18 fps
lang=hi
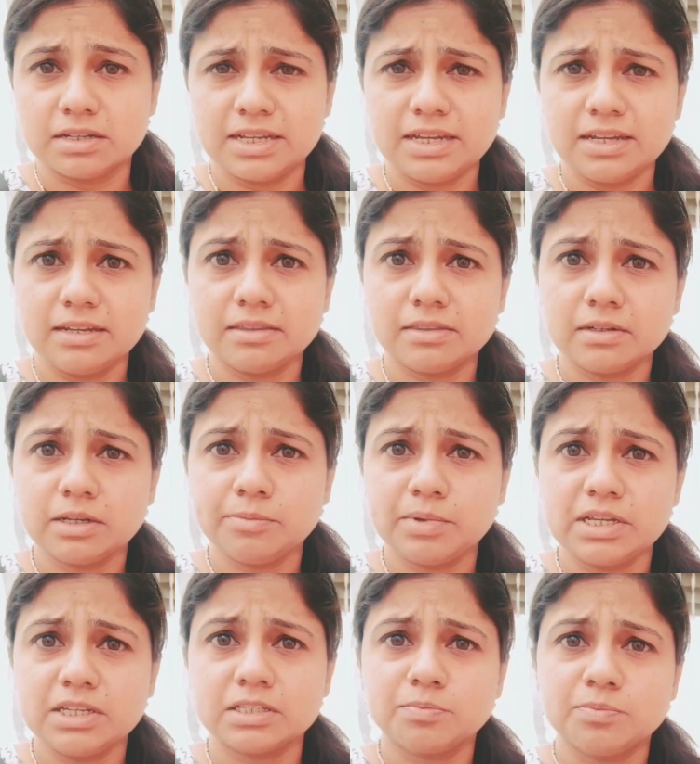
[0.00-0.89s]
ये इतने
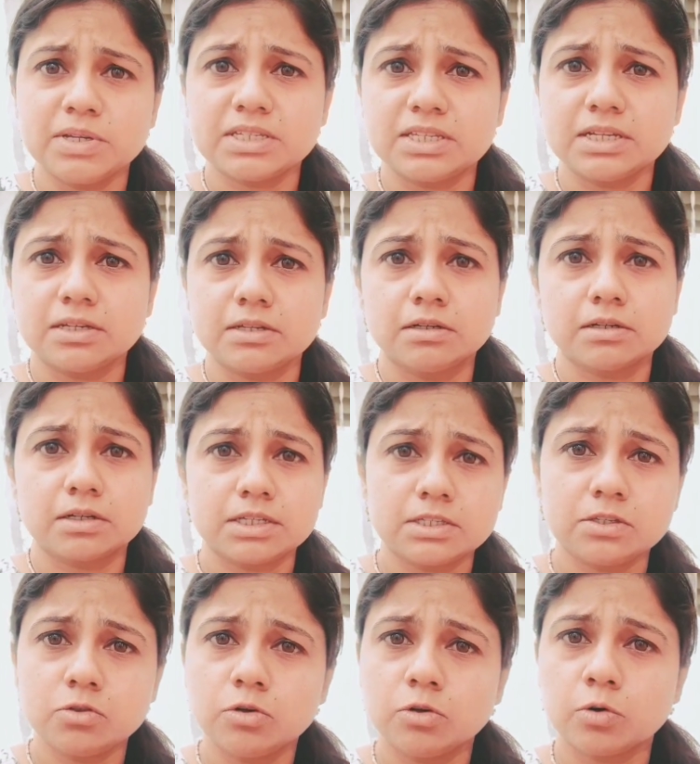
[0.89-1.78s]
इसमें से
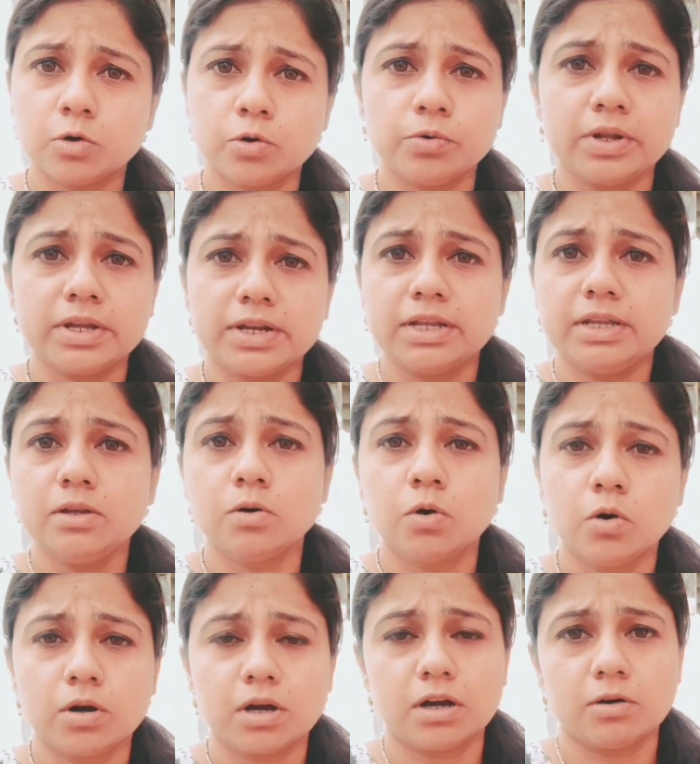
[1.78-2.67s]
किसी को कोरोना नहीं
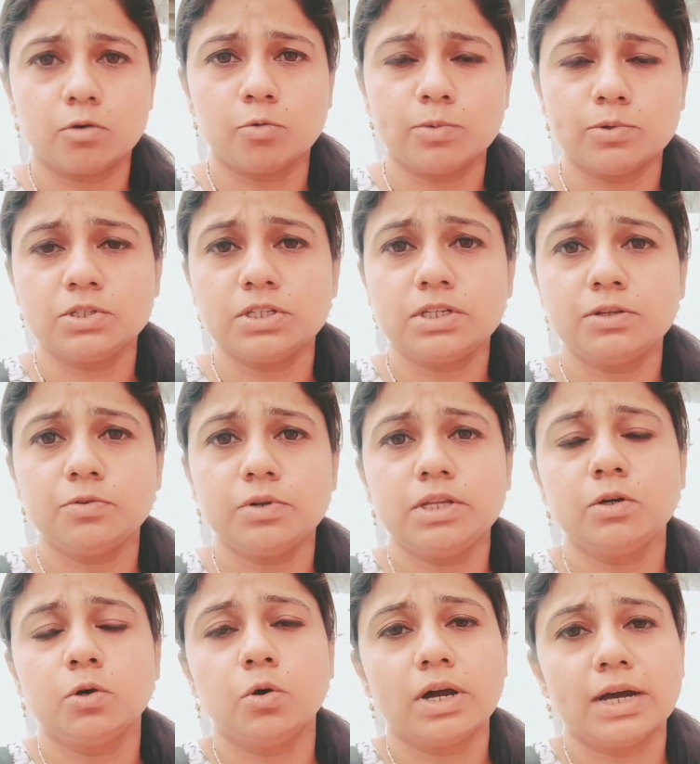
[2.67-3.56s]
होगा पॉजिटिव
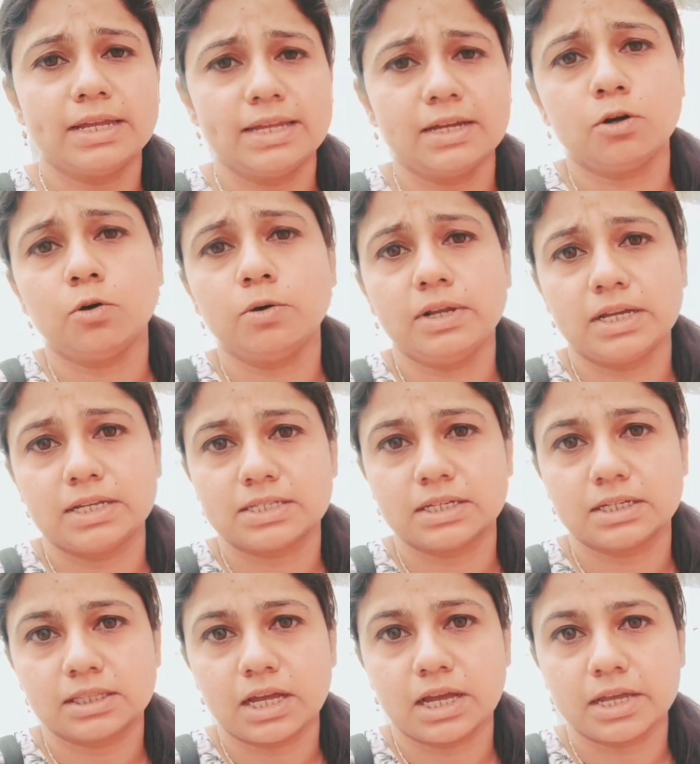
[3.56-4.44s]
नहीं होगा ये कौन कह
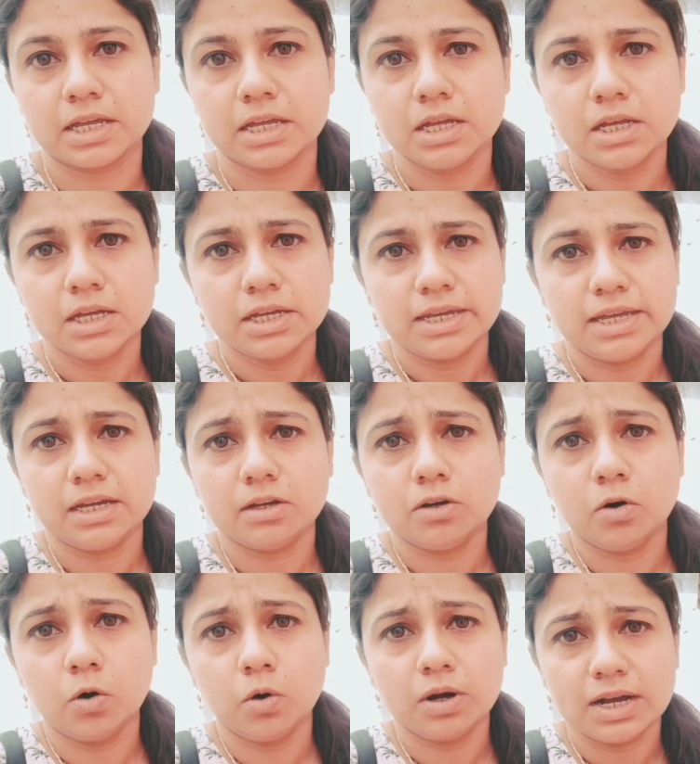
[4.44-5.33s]
सकता है
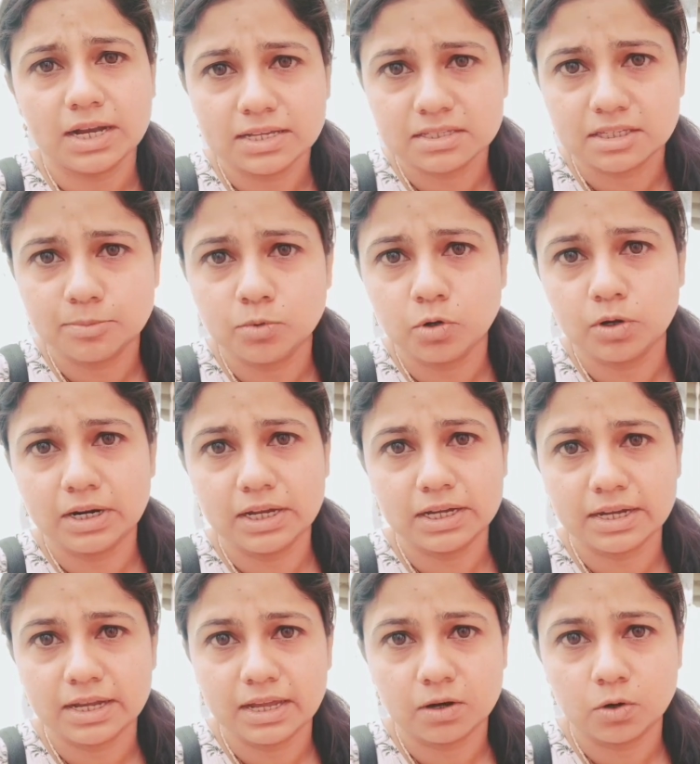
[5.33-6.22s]
एक को होगा सबको
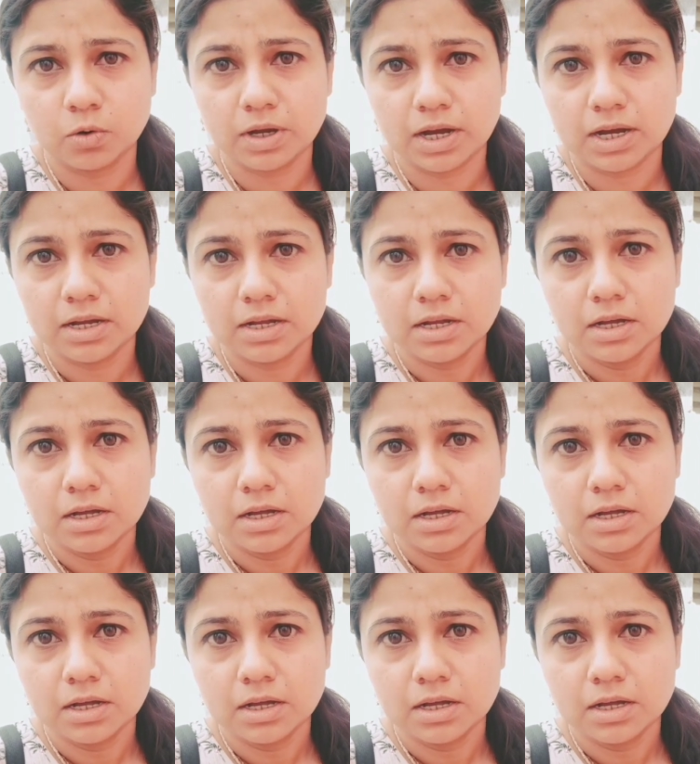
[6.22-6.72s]
लग गया होगा